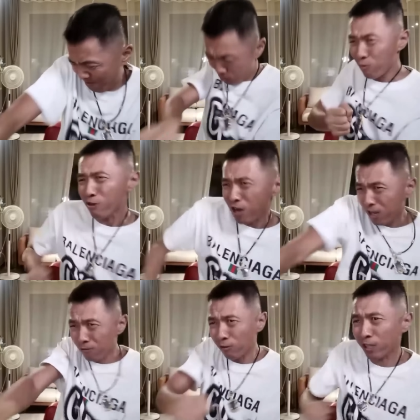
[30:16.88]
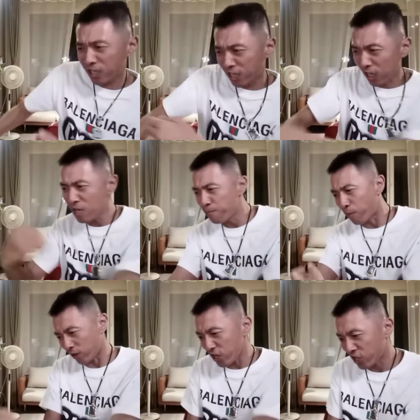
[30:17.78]
哐哐几下一
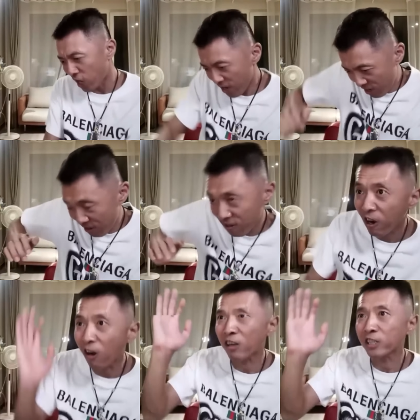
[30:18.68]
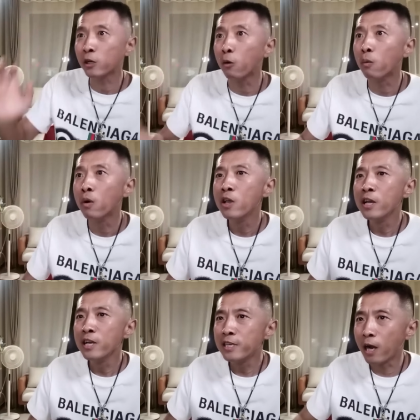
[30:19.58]
绑一缠，咔一扣，
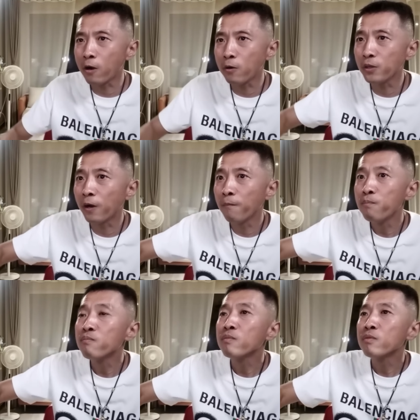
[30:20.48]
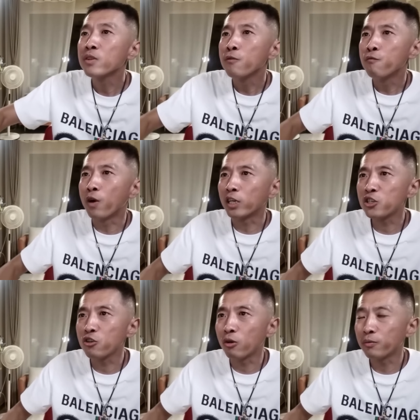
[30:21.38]
然后呢，往那
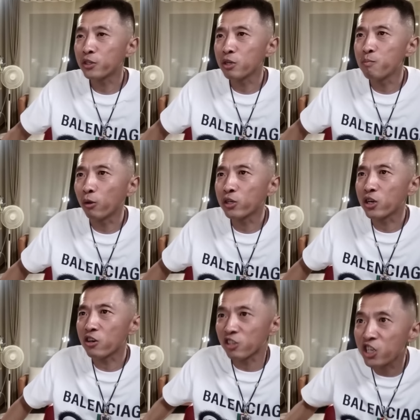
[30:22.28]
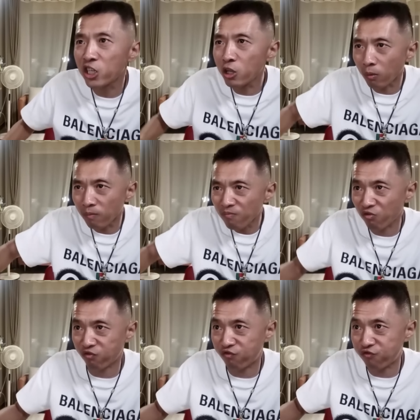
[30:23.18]
小这摩托上一跳，
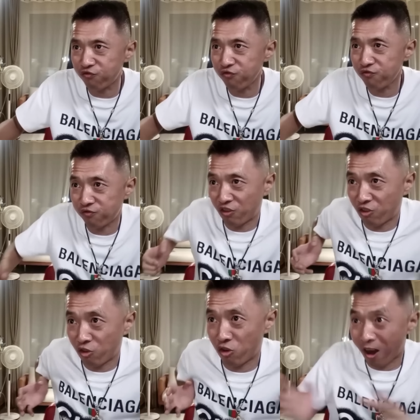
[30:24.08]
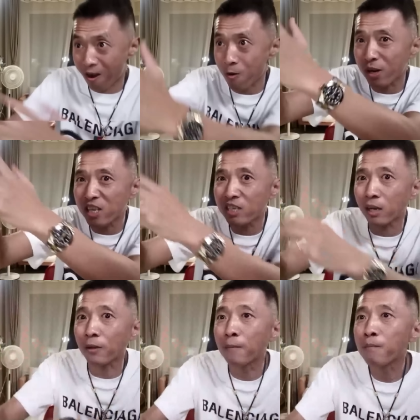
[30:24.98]
嘟嗷的一下
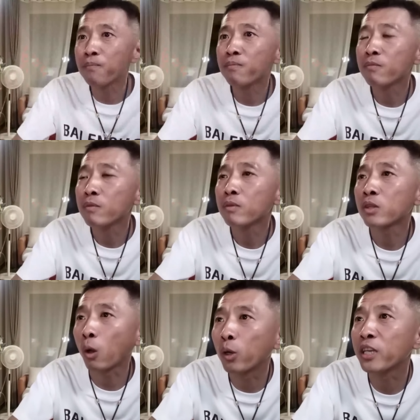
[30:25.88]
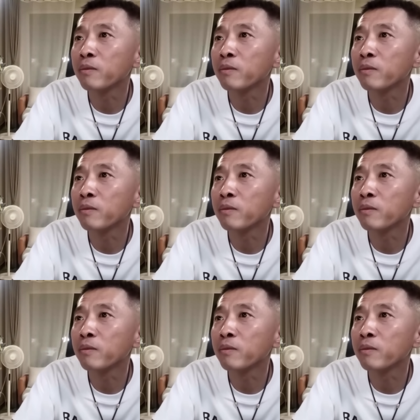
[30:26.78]
子逃离。